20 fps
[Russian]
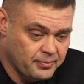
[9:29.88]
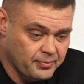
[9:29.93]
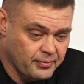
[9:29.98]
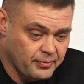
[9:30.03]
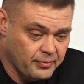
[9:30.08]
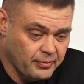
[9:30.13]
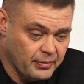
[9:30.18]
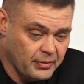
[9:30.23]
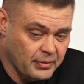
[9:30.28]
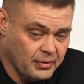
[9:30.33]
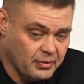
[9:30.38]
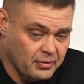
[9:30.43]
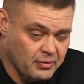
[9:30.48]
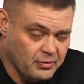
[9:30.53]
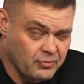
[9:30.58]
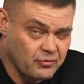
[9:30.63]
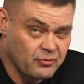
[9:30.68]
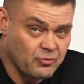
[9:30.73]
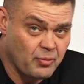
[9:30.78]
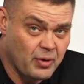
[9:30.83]

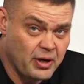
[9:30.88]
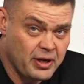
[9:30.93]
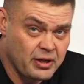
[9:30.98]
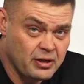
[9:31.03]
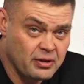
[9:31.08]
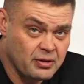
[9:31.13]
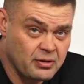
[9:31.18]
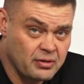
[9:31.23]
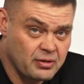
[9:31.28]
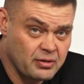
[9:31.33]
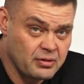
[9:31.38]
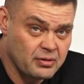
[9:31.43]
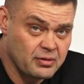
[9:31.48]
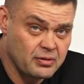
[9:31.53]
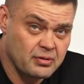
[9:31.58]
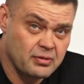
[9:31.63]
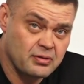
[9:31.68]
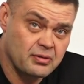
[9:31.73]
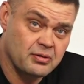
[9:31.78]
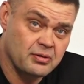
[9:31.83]
В мае
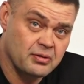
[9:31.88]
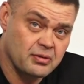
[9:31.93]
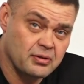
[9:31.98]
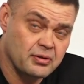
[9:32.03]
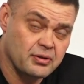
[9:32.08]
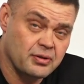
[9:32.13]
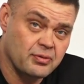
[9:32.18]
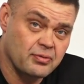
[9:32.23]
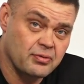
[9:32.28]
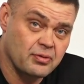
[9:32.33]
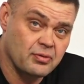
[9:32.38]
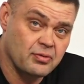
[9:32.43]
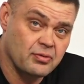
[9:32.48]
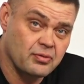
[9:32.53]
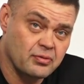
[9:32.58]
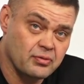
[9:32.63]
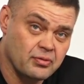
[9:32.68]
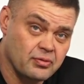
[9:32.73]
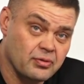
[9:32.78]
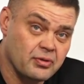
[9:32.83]

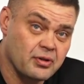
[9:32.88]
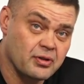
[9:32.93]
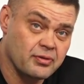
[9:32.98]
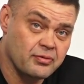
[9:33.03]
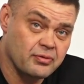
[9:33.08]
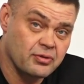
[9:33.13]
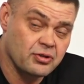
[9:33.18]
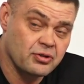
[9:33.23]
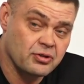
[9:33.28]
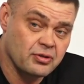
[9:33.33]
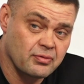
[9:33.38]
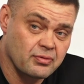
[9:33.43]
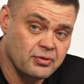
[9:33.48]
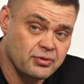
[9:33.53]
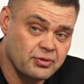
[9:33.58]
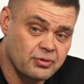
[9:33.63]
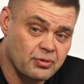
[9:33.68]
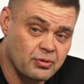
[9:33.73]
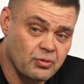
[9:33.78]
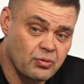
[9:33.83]
этого до
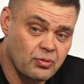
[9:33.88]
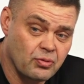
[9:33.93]
2022